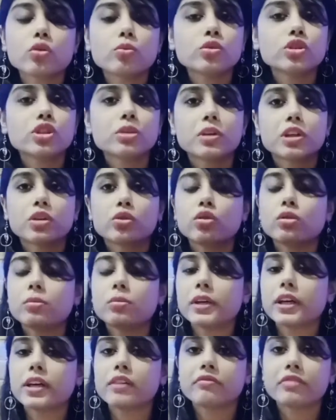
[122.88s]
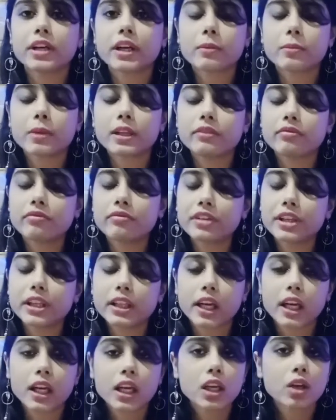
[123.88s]
मुझे बिल्कुल भी कंफर्टेबल फील
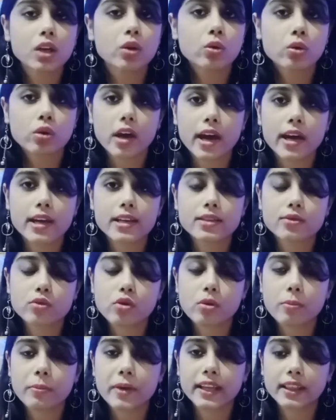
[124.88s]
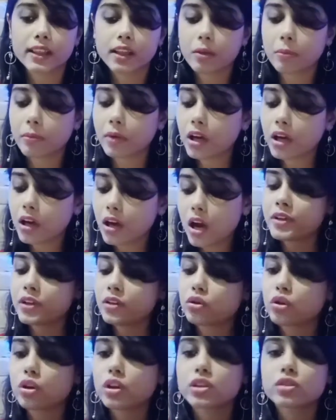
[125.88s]
नहीं हो रहा है इसको पहनने पे
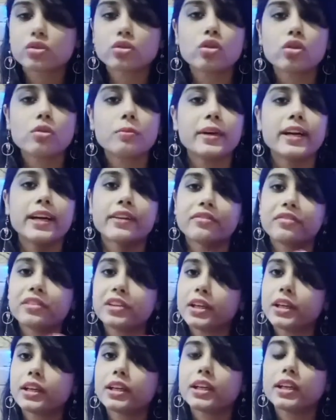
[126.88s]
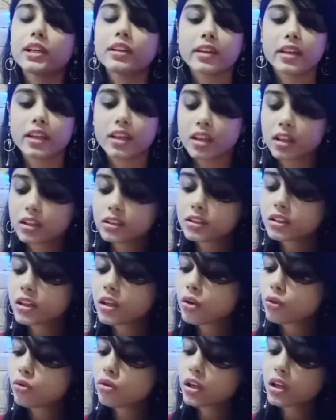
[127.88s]
तो इसको मैं डेफिनेटली रिटर्न
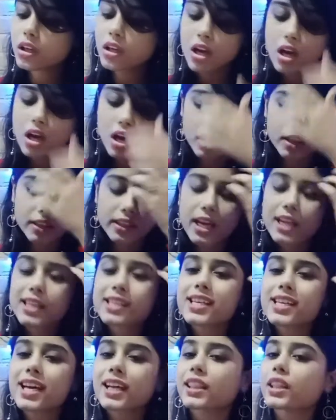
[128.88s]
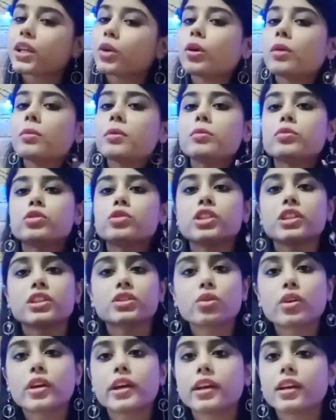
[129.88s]
करूँगी ना चाहते हुए भी मुझे
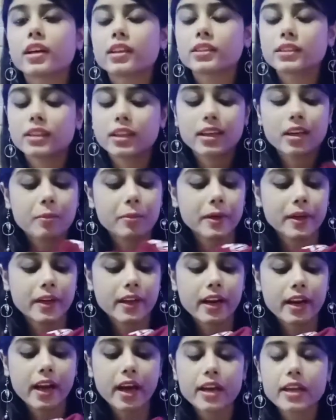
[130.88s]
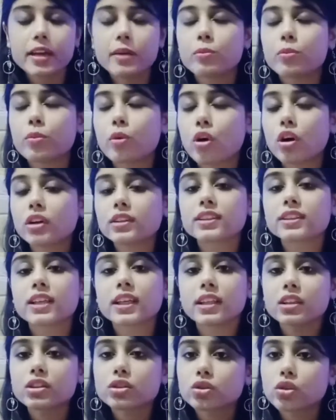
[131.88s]
इसको रिटर्न करना पड़ रहा है ये बहुत
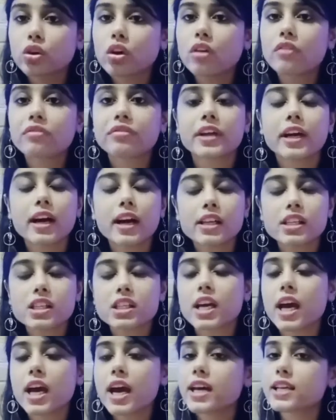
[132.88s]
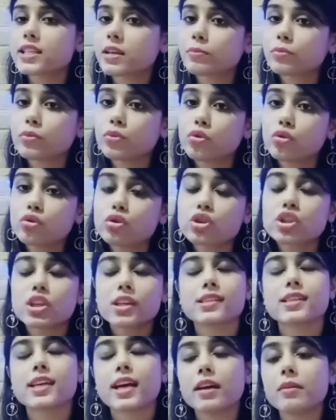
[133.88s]
ज़्यादा सॉफ्ट है अच्छा है सब कुछ
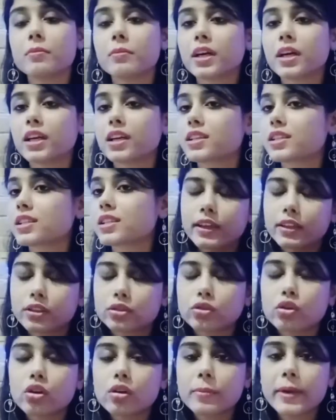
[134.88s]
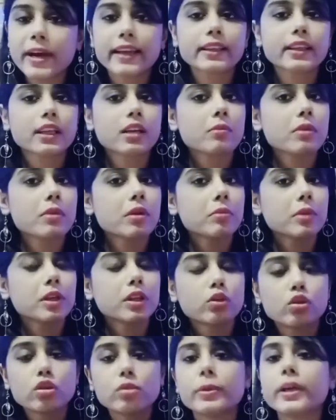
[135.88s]
अच्छा है बट इस, इसको पहन के मैं
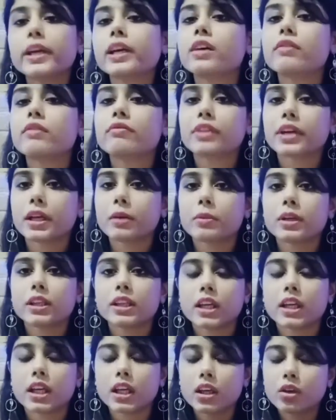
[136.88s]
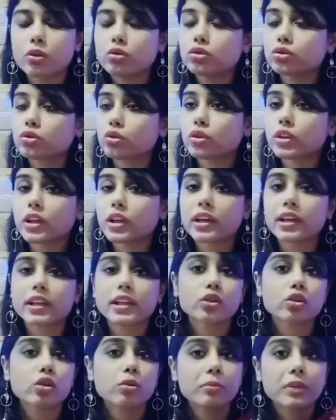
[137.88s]
बिल्कुल भी कंफर्टेबल नहीं हूँ सोने के
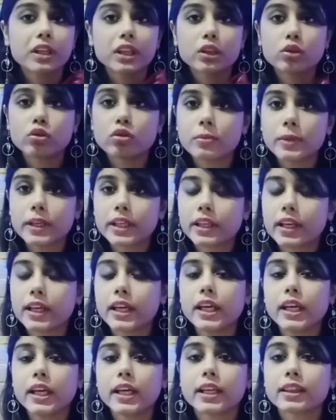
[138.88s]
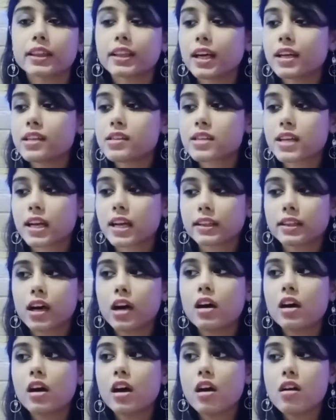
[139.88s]
लिए तो बिल्कुल भी नहीं इतना ज़्यादा
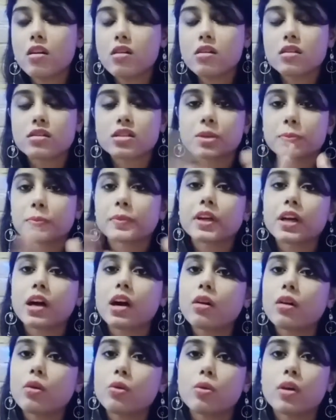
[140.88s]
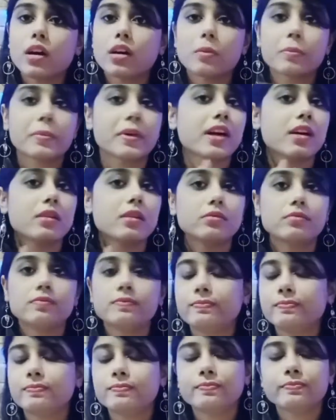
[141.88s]
चिपका हुआ कपड़ा
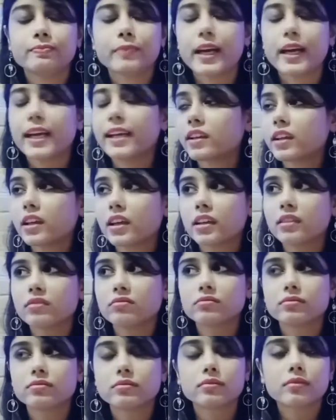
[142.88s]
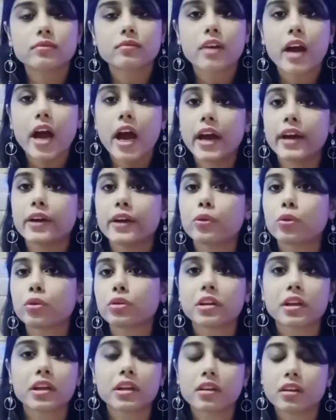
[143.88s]
पहन के आई
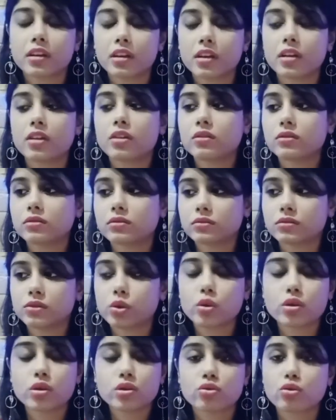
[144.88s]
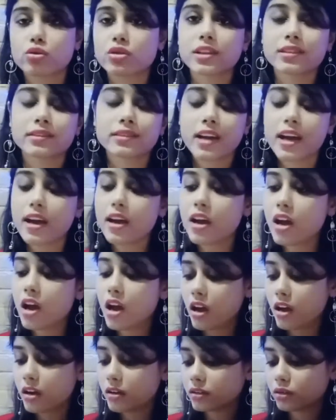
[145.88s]
डोंट थिंक कि कोई सो सकता है
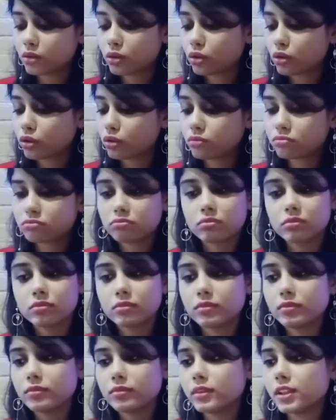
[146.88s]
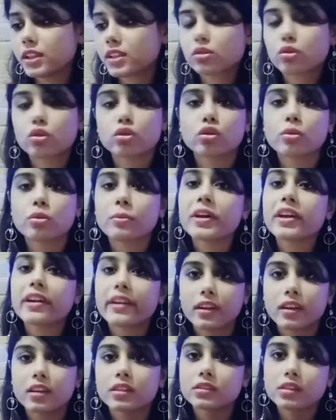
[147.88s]
तो इसको तो मैं
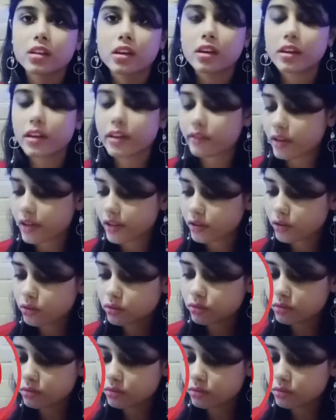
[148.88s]
रिटर्न करने वाली हूँ